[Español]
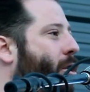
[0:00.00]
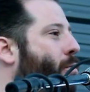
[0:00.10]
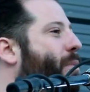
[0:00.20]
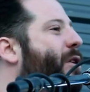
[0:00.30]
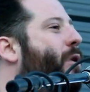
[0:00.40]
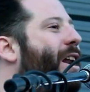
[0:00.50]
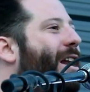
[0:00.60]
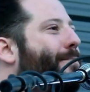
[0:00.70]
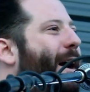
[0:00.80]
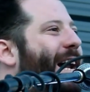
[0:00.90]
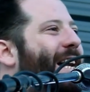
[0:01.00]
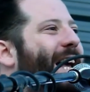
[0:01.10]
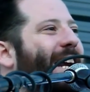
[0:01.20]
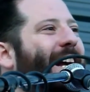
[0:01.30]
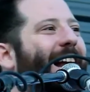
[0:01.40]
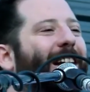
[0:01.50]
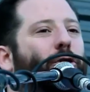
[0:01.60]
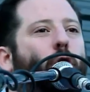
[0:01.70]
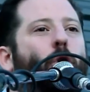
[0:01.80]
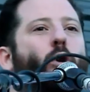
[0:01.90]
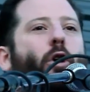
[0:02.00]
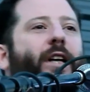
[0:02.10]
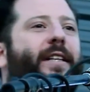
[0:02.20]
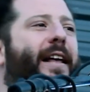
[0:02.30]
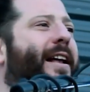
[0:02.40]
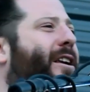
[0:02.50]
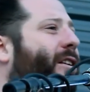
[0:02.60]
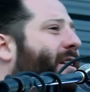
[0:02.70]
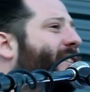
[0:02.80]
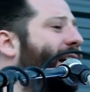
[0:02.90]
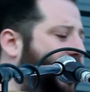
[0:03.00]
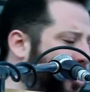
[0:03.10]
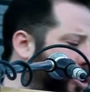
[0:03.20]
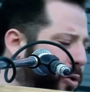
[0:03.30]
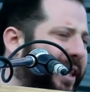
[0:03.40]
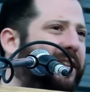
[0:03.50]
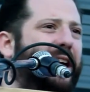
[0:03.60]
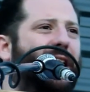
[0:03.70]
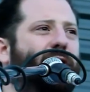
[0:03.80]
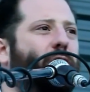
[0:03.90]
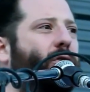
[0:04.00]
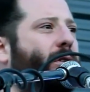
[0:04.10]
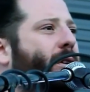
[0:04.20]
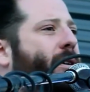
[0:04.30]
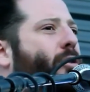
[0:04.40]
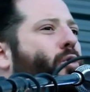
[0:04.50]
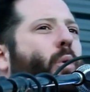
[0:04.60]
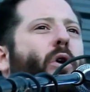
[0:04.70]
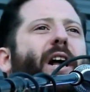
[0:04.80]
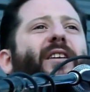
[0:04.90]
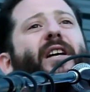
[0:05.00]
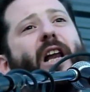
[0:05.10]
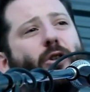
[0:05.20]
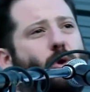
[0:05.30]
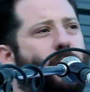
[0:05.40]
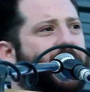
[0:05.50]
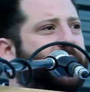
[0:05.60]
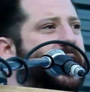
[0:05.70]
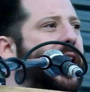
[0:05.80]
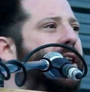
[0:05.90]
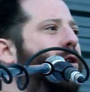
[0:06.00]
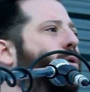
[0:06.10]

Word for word: Vino a reparar y arreglar todo lo que se desarregló durante años. Tuvo que hacer las universidades de